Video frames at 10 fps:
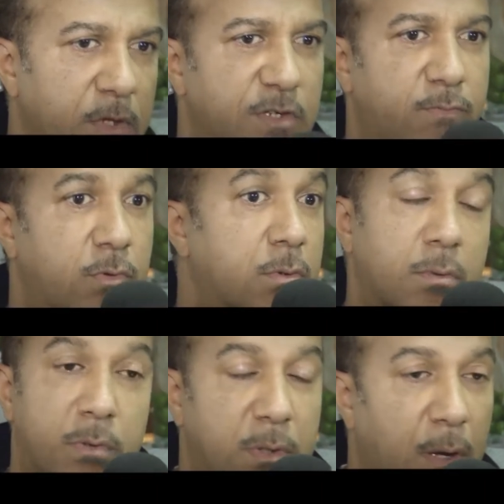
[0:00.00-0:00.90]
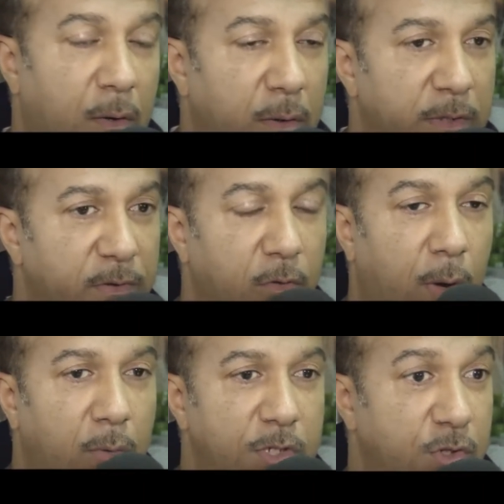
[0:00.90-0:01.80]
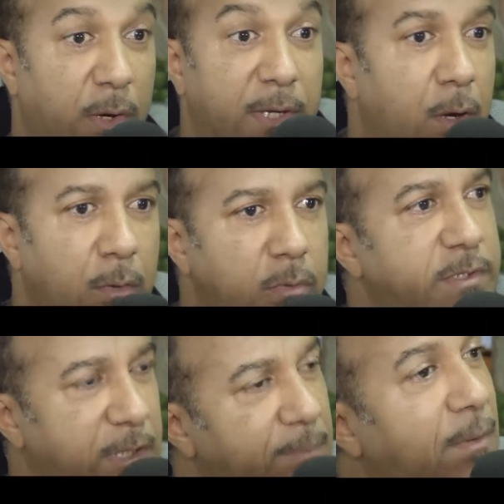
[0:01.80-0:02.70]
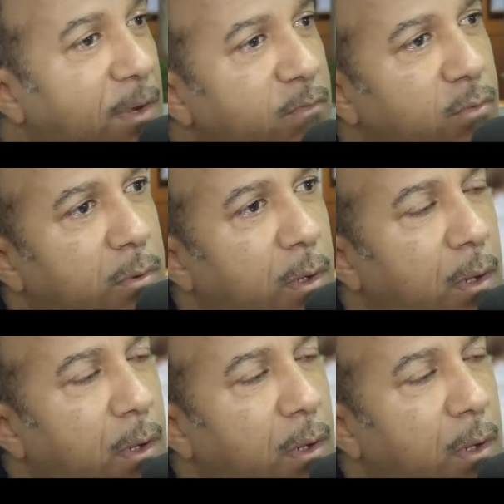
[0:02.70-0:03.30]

mais j'avoue qu'il y a encore des endroits où les gens rigolent où ce n'était pas prévu.